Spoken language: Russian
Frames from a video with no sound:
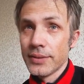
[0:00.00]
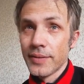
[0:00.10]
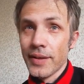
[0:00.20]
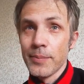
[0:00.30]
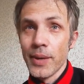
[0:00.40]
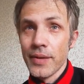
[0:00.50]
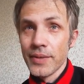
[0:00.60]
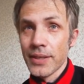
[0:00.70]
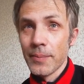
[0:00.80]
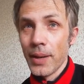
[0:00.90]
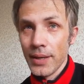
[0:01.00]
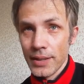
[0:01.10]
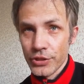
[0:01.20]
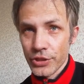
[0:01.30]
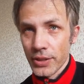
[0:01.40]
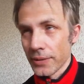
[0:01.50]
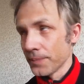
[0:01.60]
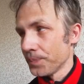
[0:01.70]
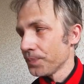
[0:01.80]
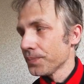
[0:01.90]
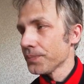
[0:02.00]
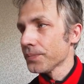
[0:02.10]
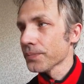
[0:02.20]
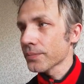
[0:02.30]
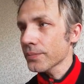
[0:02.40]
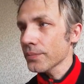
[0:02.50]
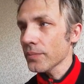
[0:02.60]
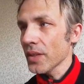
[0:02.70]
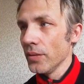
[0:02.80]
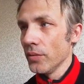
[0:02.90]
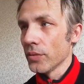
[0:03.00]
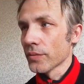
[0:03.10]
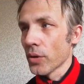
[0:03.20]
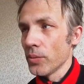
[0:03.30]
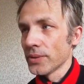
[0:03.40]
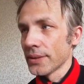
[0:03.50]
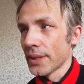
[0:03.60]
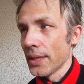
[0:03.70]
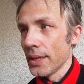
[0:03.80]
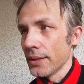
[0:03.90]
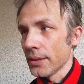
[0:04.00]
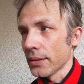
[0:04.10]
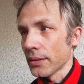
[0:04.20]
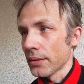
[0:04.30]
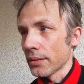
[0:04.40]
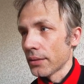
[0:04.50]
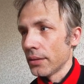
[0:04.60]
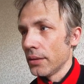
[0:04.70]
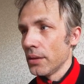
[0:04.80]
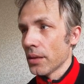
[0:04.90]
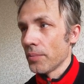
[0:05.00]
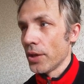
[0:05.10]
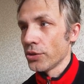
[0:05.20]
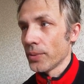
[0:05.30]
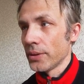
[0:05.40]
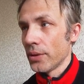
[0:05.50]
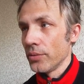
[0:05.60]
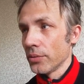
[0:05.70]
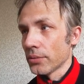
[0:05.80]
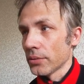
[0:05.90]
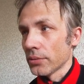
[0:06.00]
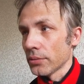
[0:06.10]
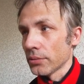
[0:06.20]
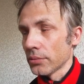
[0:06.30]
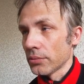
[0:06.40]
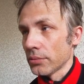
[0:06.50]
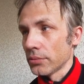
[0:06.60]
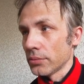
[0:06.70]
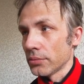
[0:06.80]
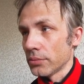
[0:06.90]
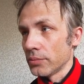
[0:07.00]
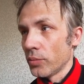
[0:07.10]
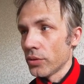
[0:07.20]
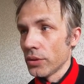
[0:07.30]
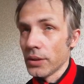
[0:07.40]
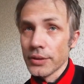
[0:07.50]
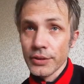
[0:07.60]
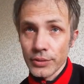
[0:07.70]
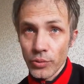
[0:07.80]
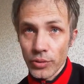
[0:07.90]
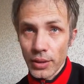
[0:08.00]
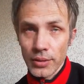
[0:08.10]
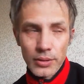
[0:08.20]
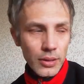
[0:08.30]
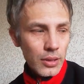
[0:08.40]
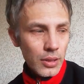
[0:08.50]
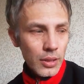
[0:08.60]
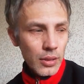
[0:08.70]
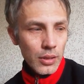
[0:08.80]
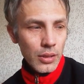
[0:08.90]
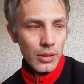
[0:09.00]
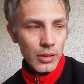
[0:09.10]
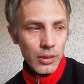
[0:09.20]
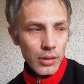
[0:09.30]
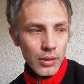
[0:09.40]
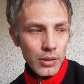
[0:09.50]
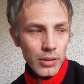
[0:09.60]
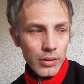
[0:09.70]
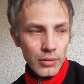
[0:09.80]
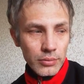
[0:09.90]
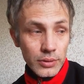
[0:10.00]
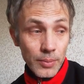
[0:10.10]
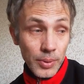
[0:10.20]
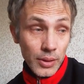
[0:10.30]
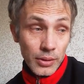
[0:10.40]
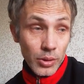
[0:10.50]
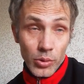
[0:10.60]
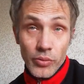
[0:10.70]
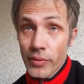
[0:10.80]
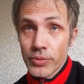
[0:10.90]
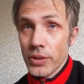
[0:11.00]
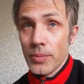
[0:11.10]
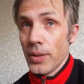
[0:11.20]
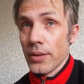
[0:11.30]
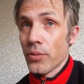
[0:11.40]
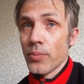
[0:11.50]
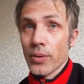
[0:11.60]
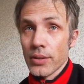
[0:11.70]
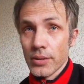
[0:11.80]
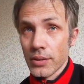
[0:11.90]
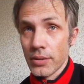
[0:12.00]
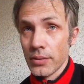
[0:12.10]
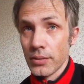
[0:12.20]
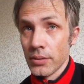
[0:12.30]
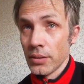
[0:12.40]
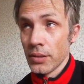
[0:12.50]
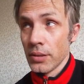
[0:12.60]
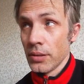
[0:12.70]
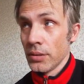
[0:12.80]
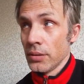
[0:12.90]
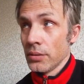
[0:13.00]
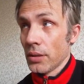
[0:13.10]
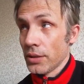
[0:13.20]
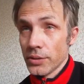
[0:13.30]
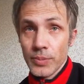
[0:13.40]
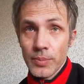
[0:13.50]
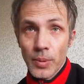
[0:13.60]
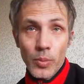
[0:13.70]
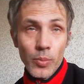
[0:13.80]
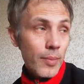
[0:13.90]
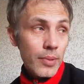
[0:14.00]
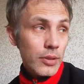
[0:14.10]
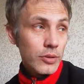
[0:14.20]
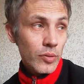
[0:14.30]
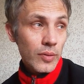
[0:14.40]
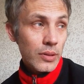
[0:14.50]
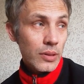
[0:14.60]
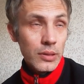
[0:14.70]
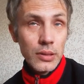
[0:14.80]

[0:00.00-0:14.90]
своих боевых болельщиках. Вот, в каком состоянии матч подойдет э, сборная нацистской Украины. А, там половина игроков вообще не имели никакой практики. Они же были, по-моему, мобилизованы.